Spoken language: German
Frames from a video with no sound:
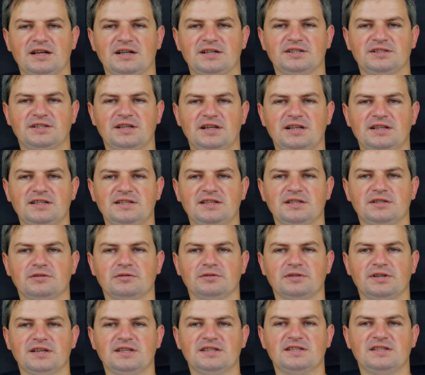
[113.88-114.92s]
Stellen Sie
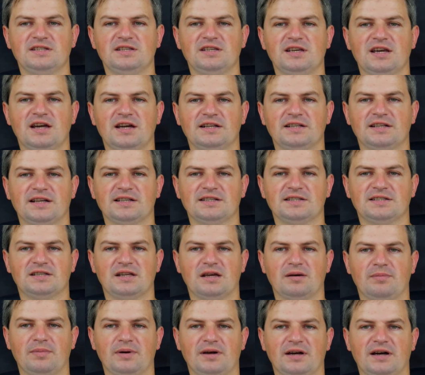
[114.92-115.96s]
zunächst sicher, dass
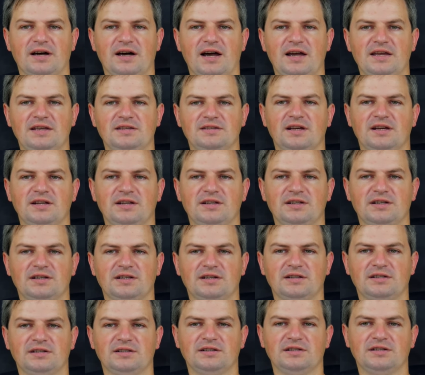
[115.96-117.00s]
der Bereich
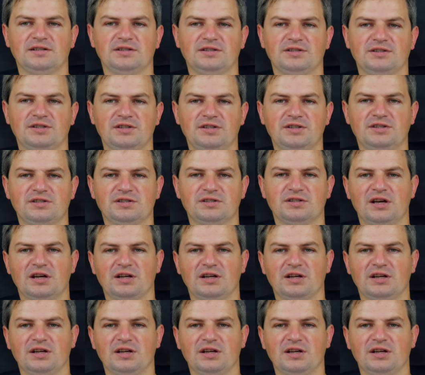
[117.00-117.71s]
äh, nicht,